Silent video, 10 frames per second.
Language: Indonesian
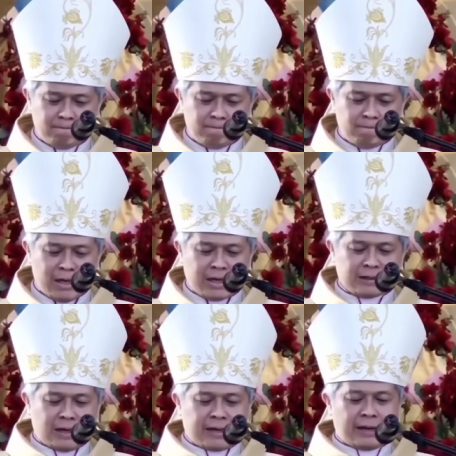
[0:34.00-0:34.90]

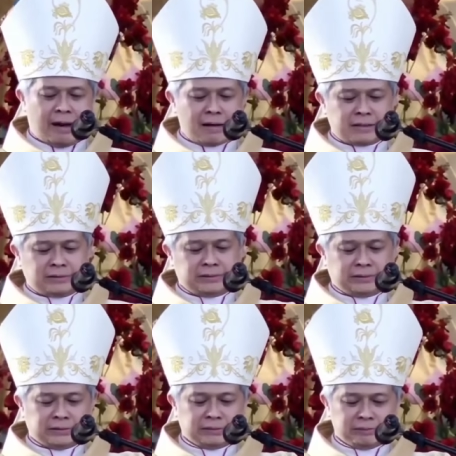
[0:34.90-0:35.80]
maka tak heran
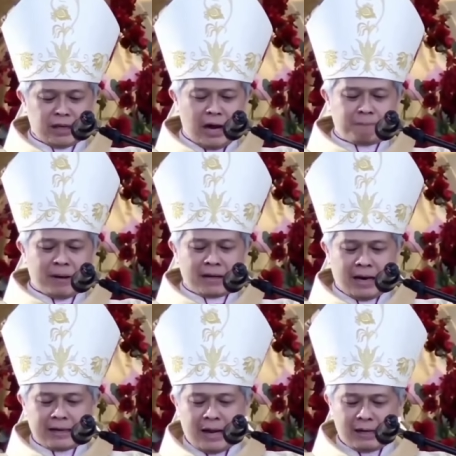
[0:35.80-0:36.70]
mengapa
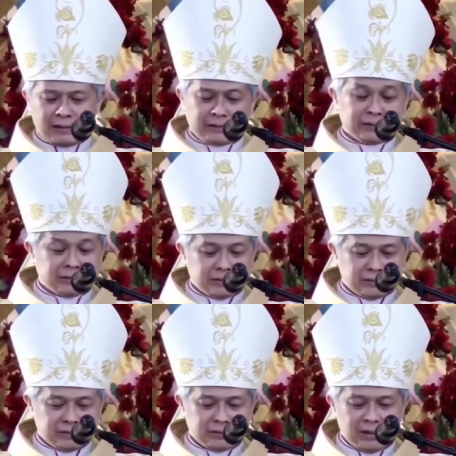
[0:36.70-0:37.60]
kadang
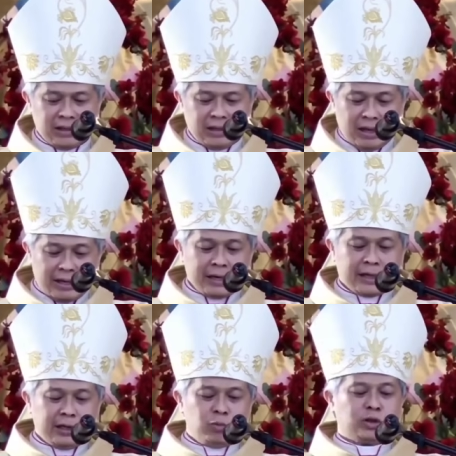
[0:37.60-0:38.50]
ada
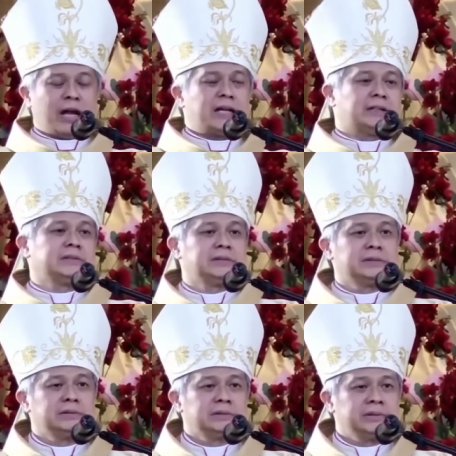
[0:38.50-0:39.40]
keributan
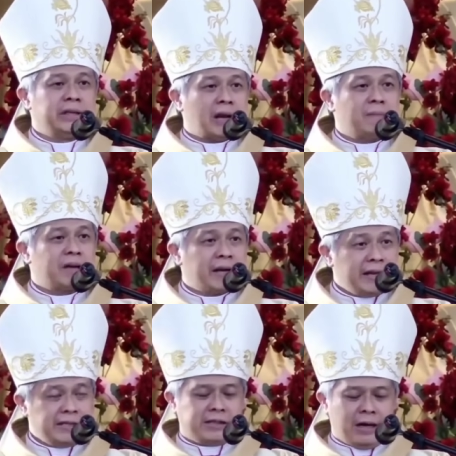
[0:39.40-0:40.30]
di dalam
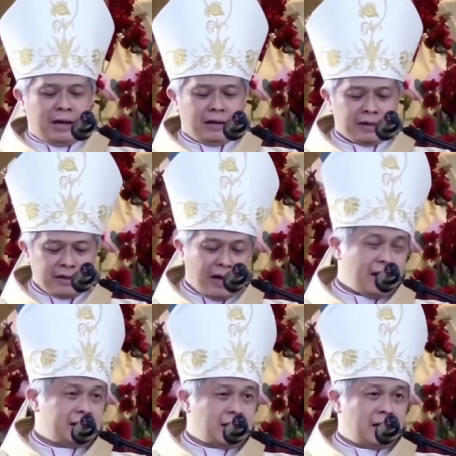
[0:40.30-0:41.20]
gereja yang
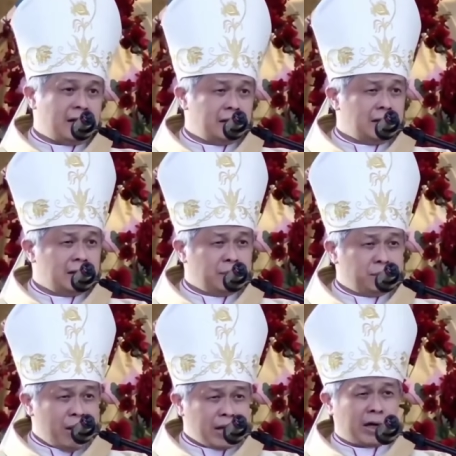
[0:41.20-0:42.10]
adalah
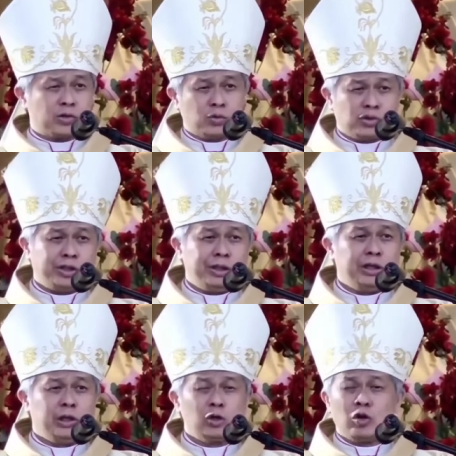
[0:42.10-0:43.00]
lembaga suci
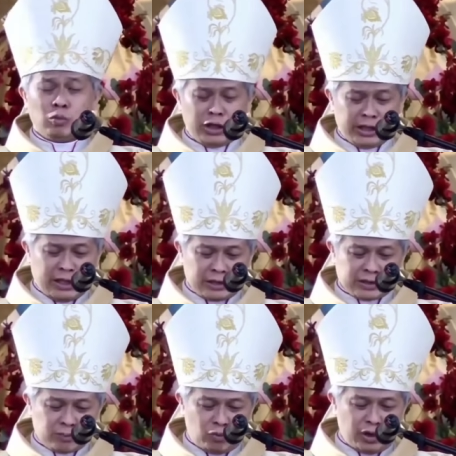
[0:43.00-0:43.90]

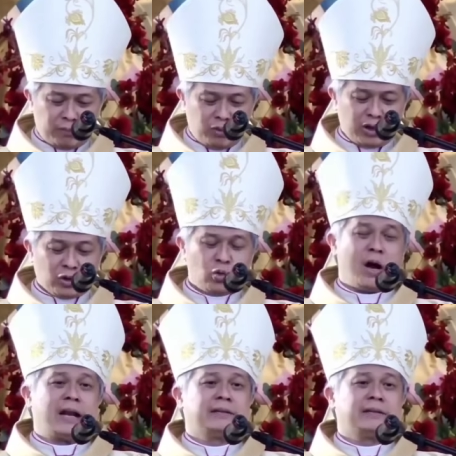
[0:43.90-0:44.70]
komunitas murid-murid Tuhan.